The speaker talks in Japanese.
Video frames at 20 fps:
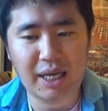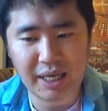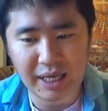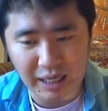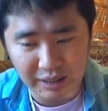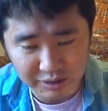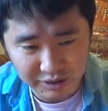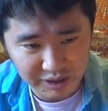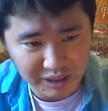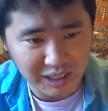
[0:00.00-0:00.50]

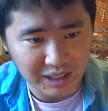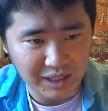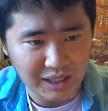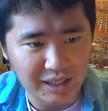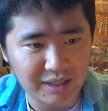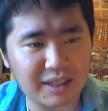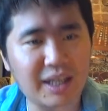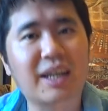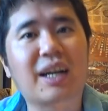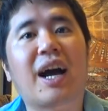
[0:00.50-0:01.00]
客船
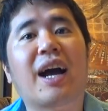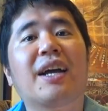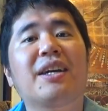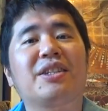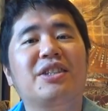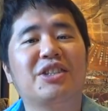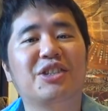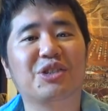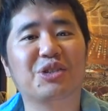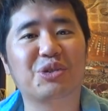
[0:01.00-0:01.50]
で世界
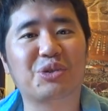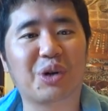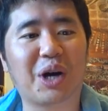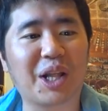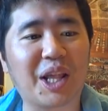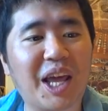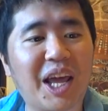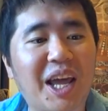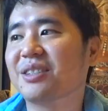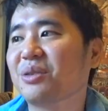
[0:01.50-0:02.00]
一周と
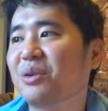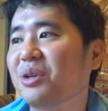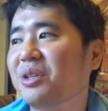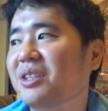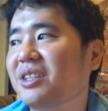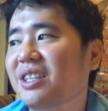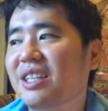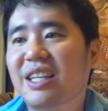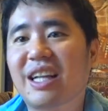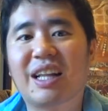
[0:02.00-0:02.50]
かね、そういっ
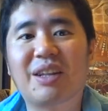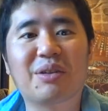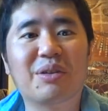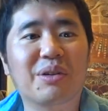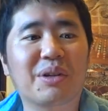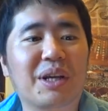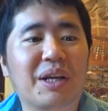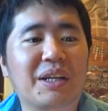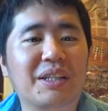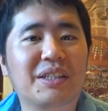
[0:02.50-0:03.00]
た
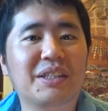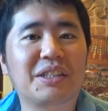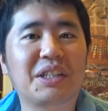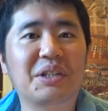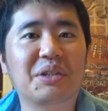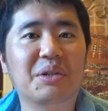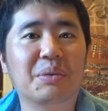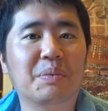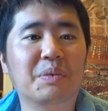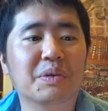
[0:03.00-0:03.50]
ので知って
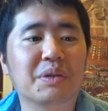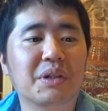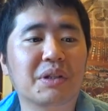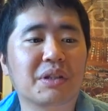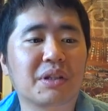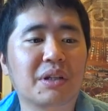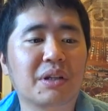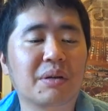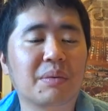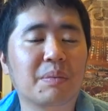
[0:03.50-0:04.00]
ると思うんで
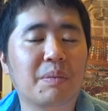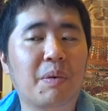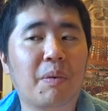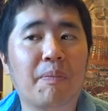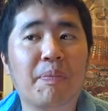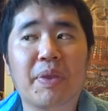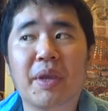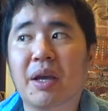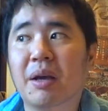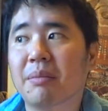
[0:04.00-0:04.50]
すけども、
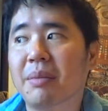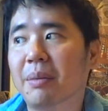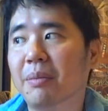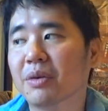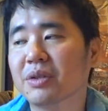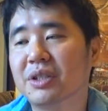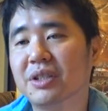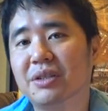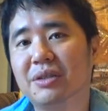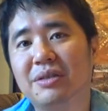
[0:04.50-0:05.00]
まあ、
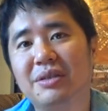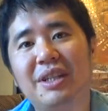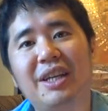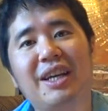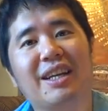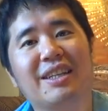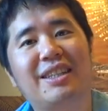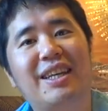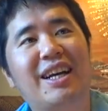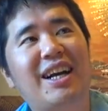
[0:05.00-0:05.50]
もちろん
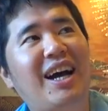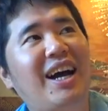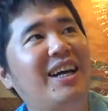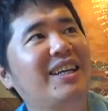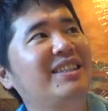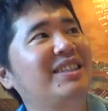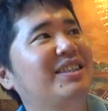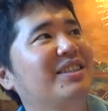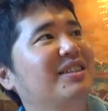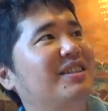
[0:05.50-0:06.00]
ね、世界
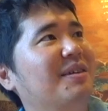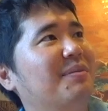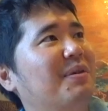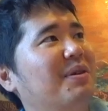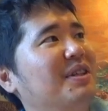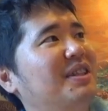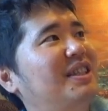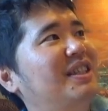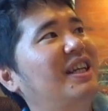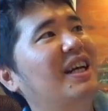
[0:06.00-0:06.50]
一周っても
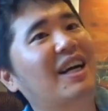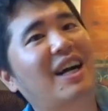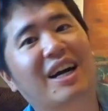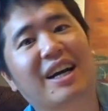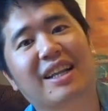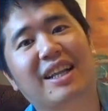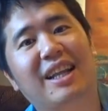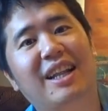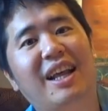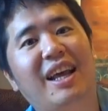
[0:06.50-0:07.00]
ういちねんか
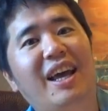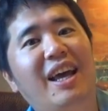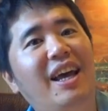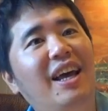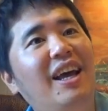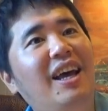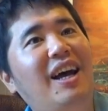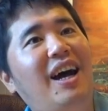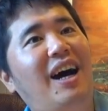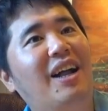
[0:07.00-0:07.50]
けてね、
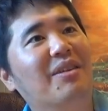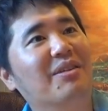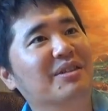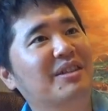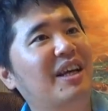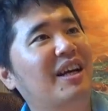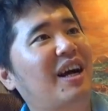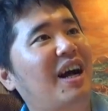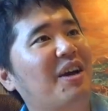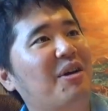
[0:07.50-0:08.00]
あの
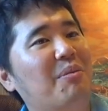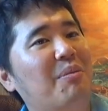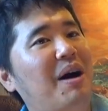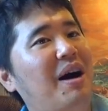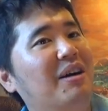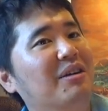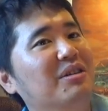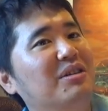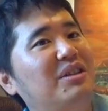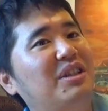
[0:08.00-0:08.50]
世界を
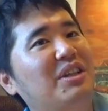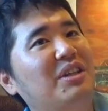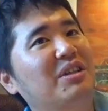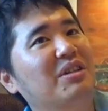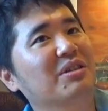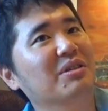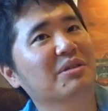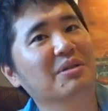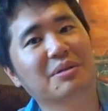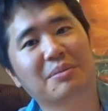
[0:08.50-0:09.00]
回るって
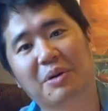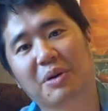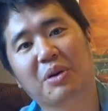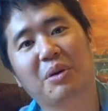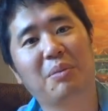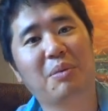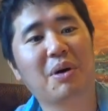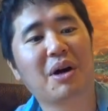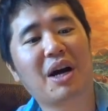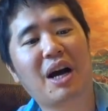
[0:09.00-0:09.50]
いうも
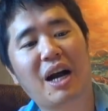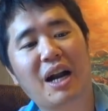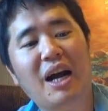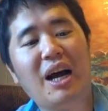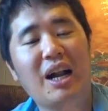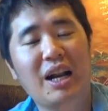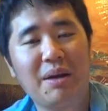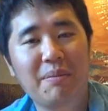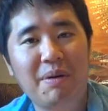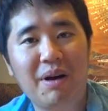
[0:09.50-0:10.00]
のもか
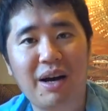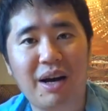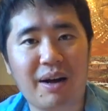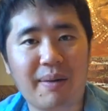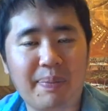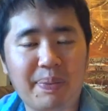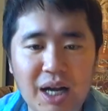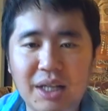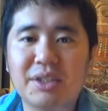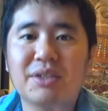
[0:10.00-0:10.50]
らあれ
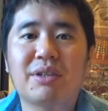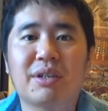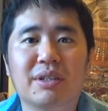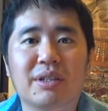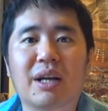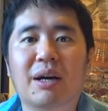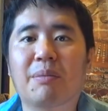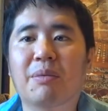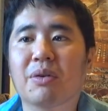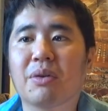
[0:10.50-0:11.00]
ば、カジュアル
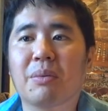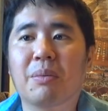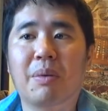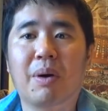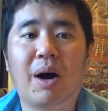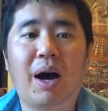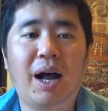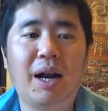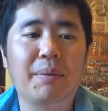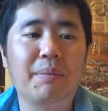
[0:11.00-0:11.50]
なもの
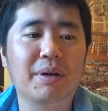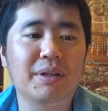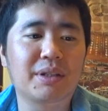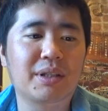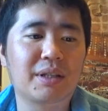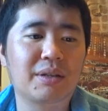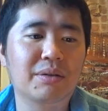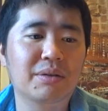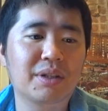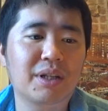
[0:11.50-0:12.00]
もありまし
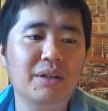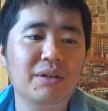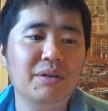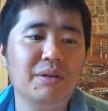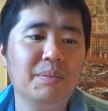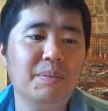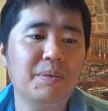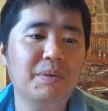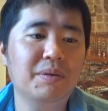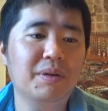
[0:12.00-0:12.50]
て、どっちかという
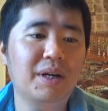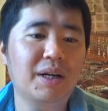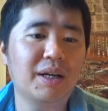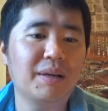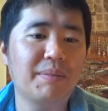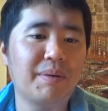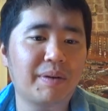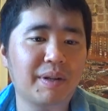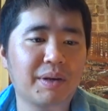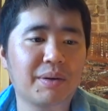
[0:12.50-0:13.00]
と僕は
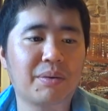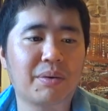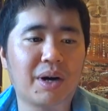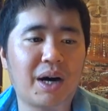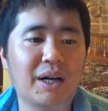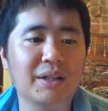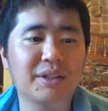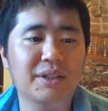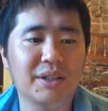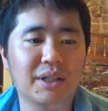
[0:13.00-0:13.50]
今までこう
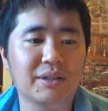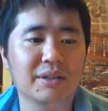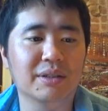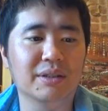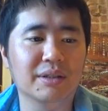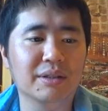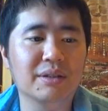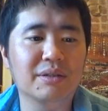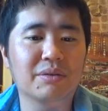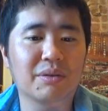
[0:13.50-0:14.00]

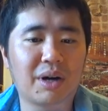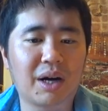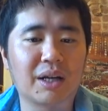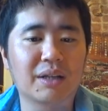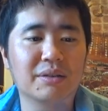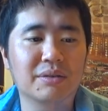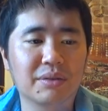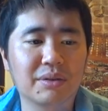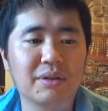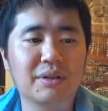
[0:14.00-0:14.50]
カジュアルと
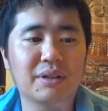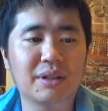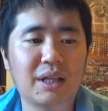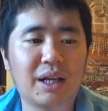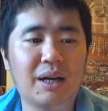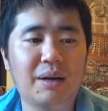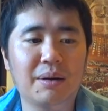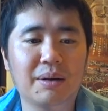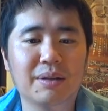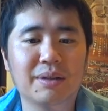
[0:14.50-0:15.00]
か、そういっ
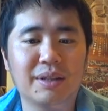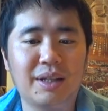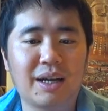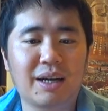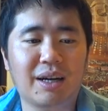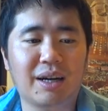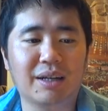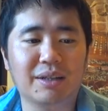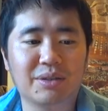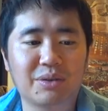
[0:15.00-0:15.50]
たな
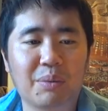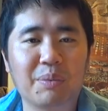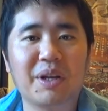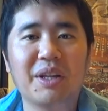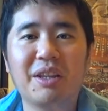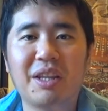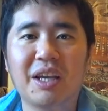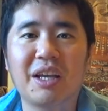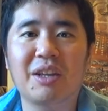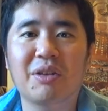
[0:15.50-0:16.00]
んか庶
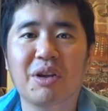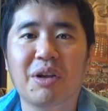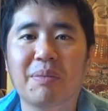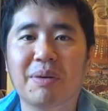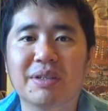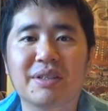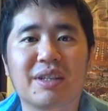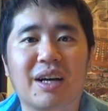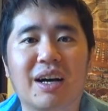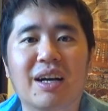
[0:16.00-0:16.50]
民的と言い
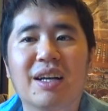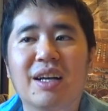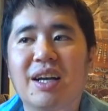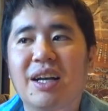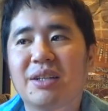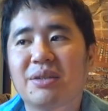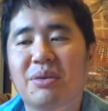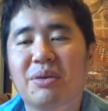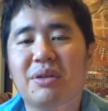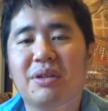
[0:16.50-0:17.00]
ますか、
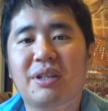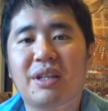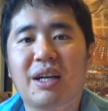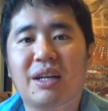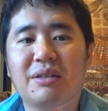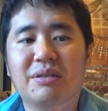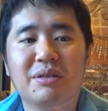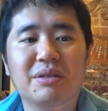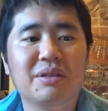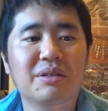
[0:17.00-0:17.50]
そういっ
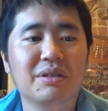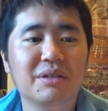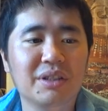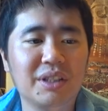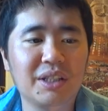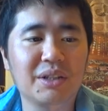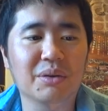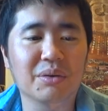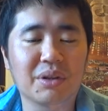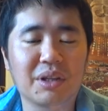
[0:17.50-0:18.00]
たクルーズ
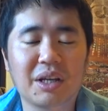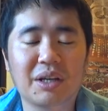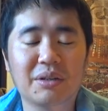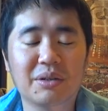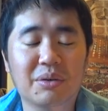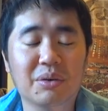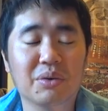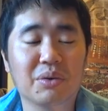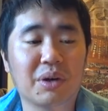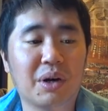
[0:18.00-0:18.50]
に乗ってい
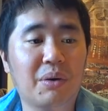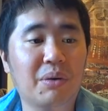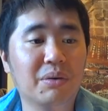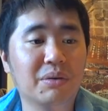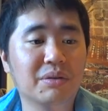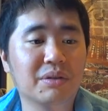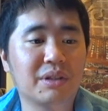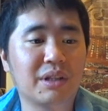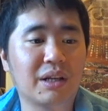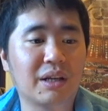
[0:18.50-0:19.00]
ることが多
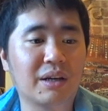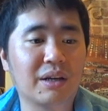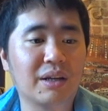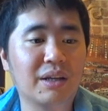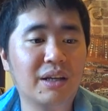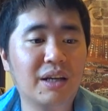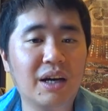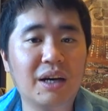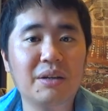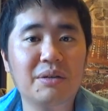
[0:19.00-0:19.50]
くて、
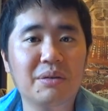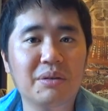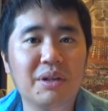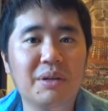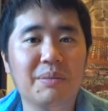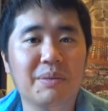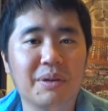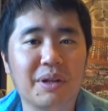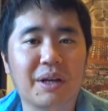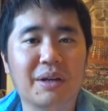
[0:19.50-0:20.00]
意外と
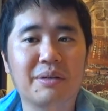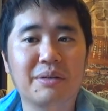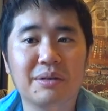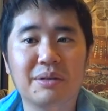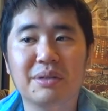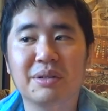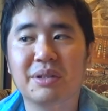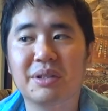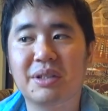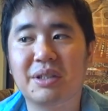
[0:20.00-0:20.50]
でもね、
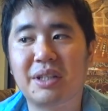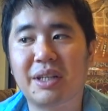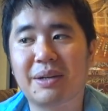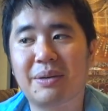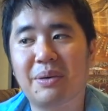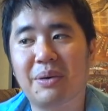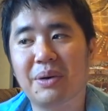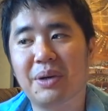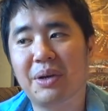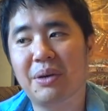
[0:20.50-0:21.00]
クルーズって
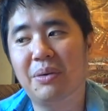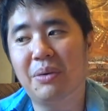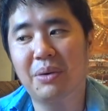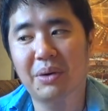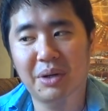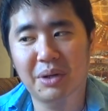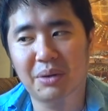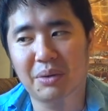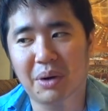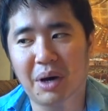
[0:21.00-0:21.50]
こう飛
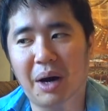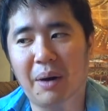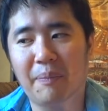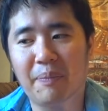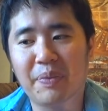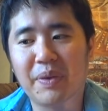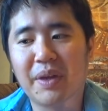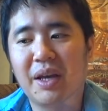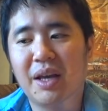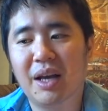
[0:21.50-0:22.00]
行機とか、
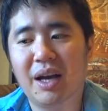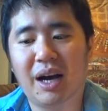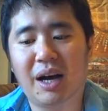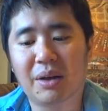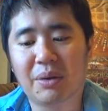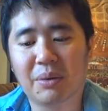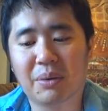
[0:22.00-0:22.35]
あ